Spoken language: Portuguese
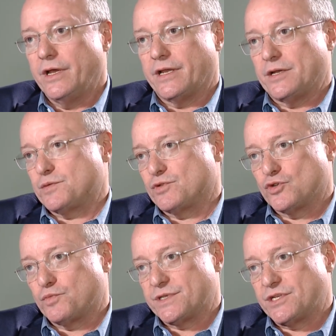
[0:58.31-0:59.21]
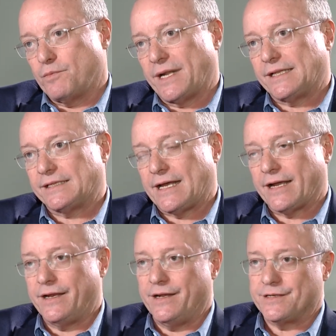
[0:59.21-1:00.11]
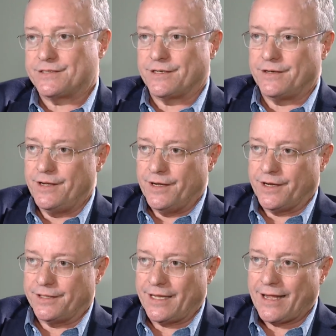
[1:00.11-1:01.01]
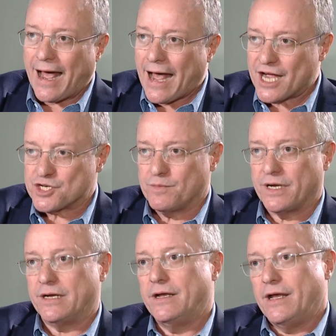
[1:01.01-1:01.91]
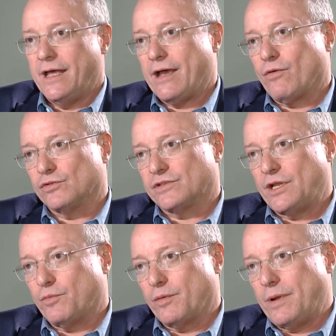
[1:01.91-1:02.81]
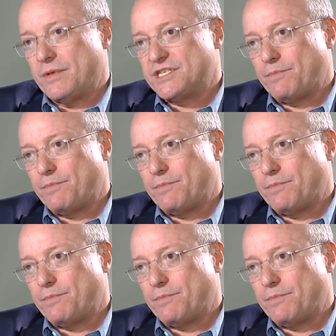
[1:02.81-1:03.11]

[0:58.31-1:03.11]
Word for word: que as pessoas precisam para tratar a criança que tem asma, é quando tem problema de